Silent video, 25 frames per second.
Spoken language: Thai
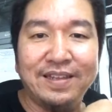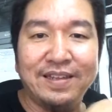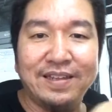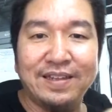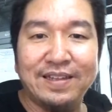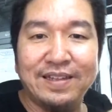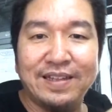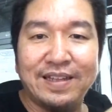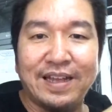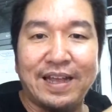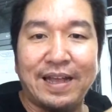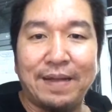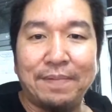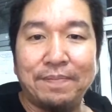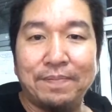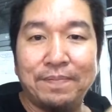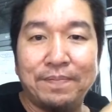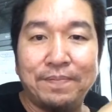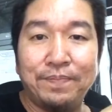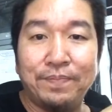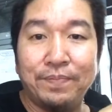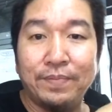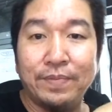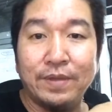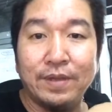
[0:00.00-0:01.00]
นะครับ
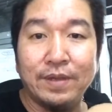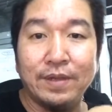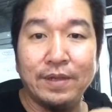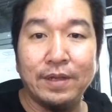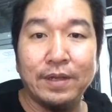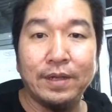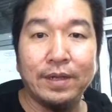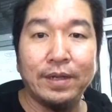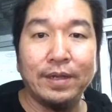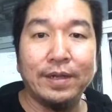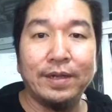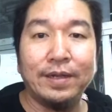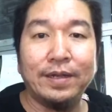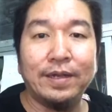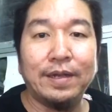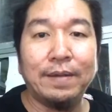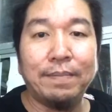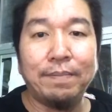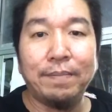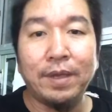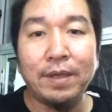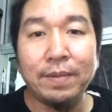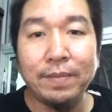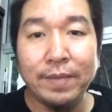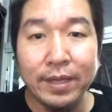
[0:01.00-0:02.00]

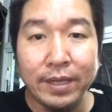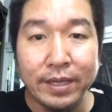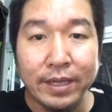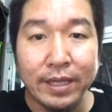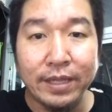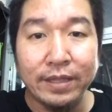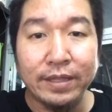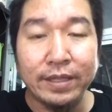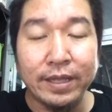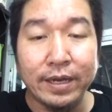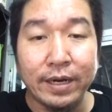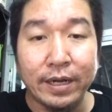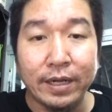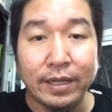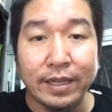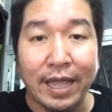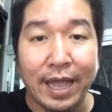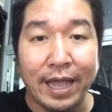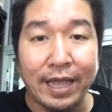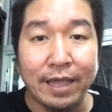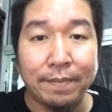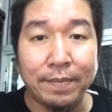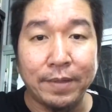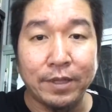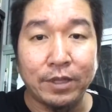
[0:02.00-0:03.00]
ไม่มีกินจริงเหรอนะเห็
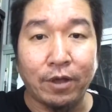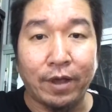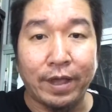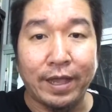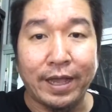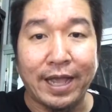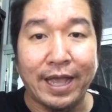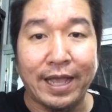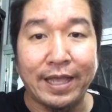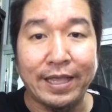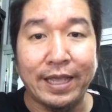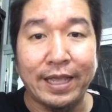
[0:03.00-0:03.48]
นไปถอยคาเย็น